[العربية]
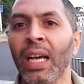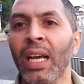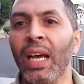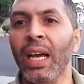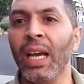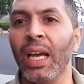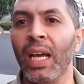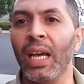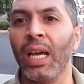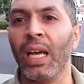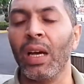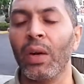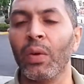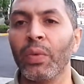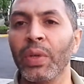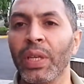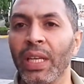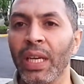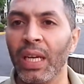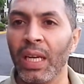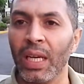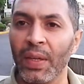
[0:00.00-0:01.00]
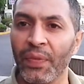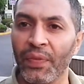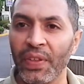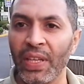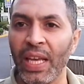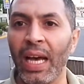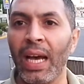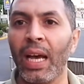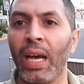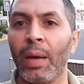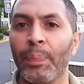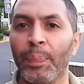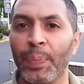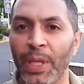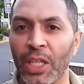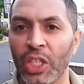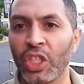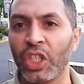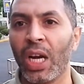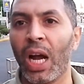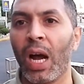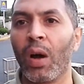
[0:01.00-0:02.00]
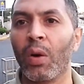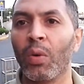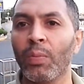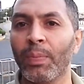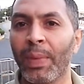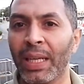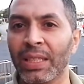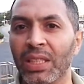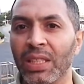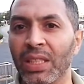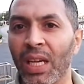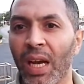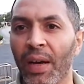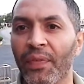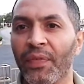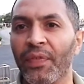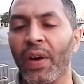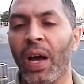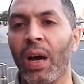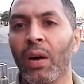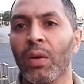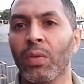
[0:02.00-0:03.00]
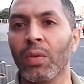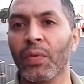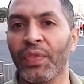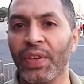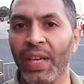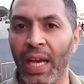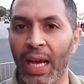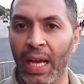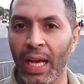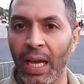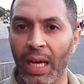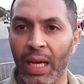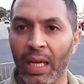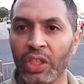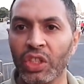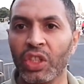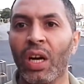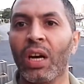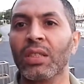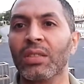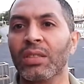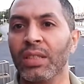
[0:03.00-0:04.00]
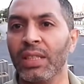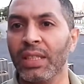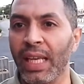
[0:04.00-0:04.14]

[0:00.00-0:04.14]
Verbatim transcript: آه، واللي فيها بيتش او مصيف او فيها شاطئ